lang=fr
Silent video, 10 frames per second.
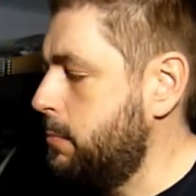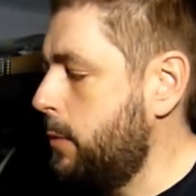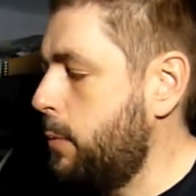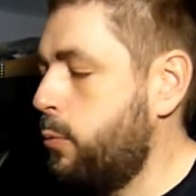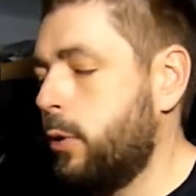
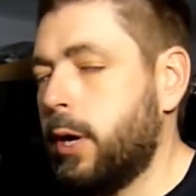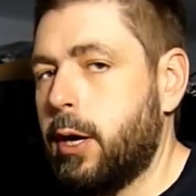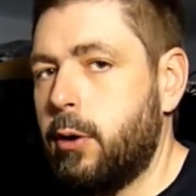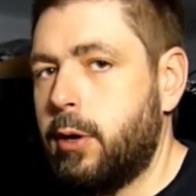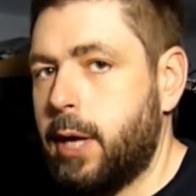Mais pour
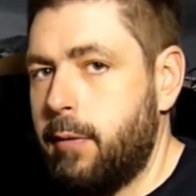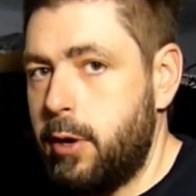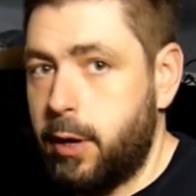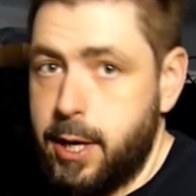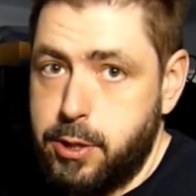quelqu'un qui
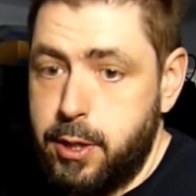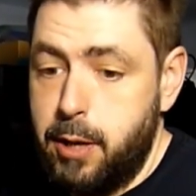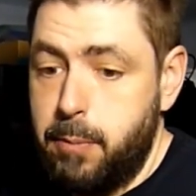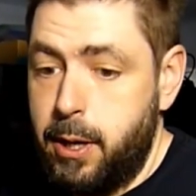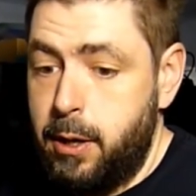travaille
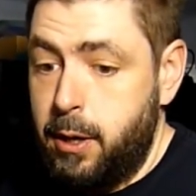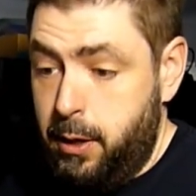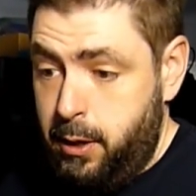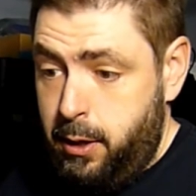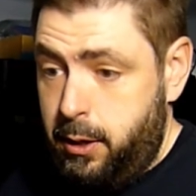occasionnellement,
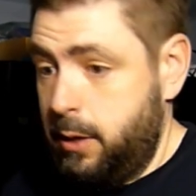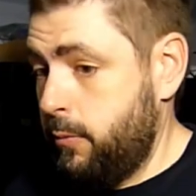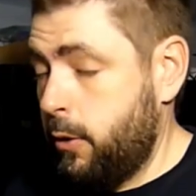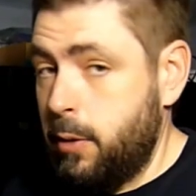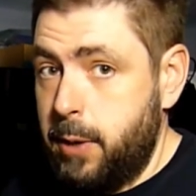qui
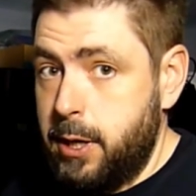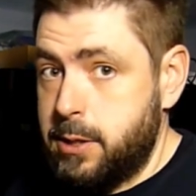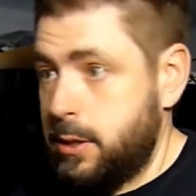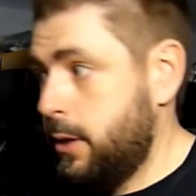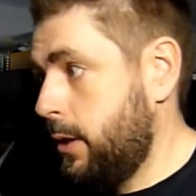veut
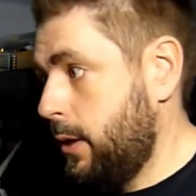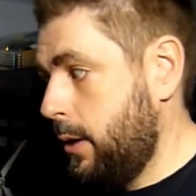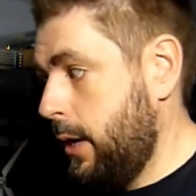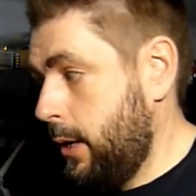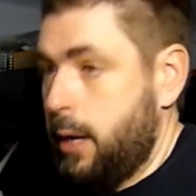commencer euh,
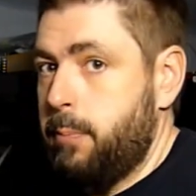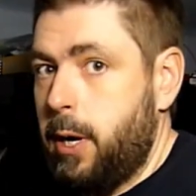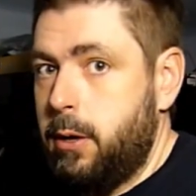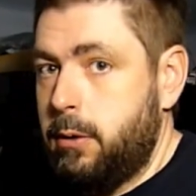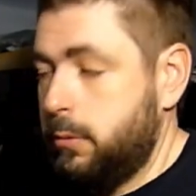à quelque
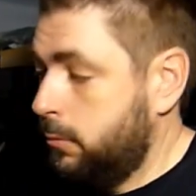part,